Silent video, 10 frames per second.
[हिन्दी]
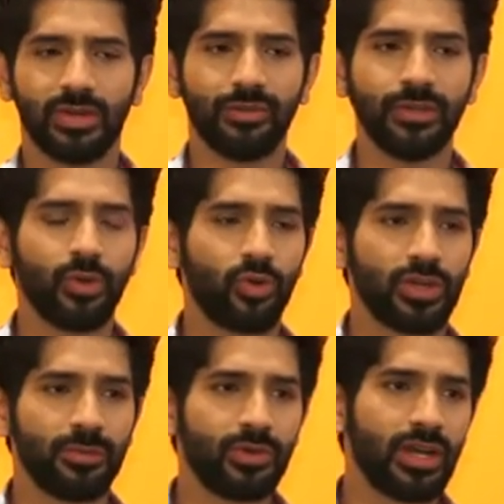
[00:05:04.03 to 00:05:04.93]
काफ़ी लोगों
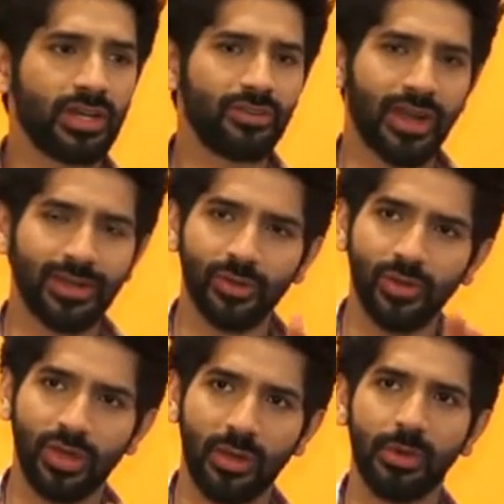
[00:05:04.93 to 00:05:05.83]
ने बोला कि वाई
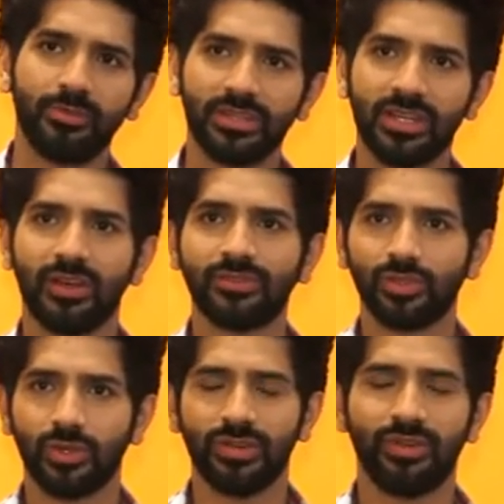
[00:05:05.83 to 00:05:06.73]
डोंट यू कम अप विद अ लव
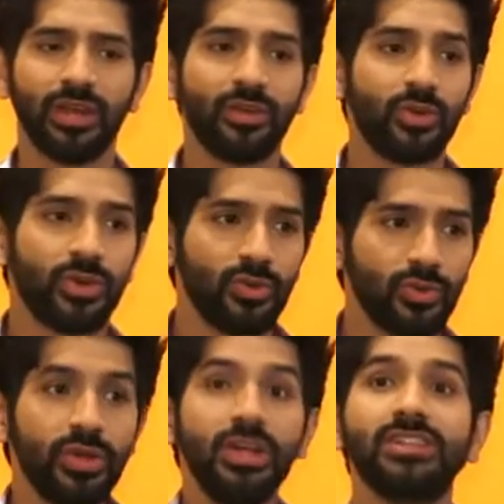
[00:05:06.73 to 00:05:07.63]
स्टोरी वाई डोंट यू